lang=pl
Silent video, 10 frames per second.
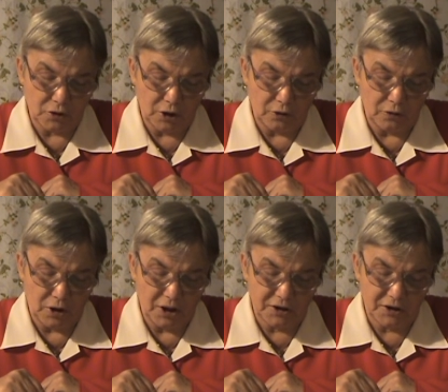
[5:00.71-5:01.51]
czego
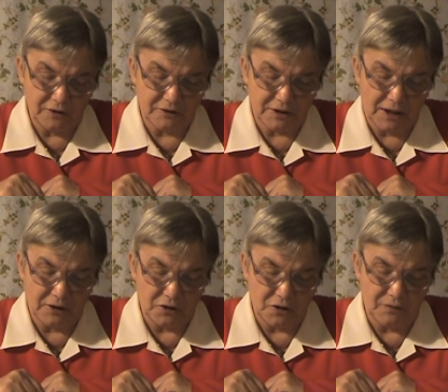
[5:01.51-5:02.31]
nie jesteś w
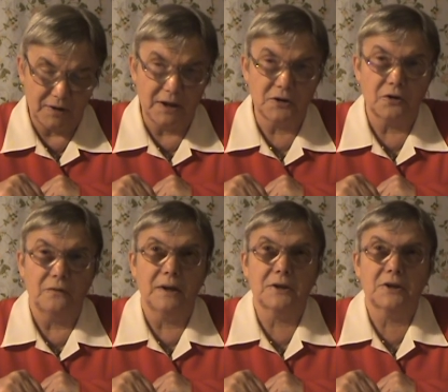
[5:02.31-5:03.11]
stanie dźwigać
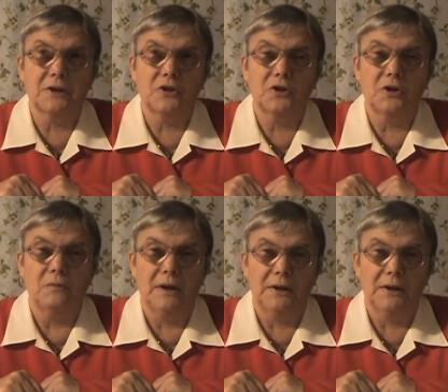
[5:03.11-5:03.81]
o własnych siłach?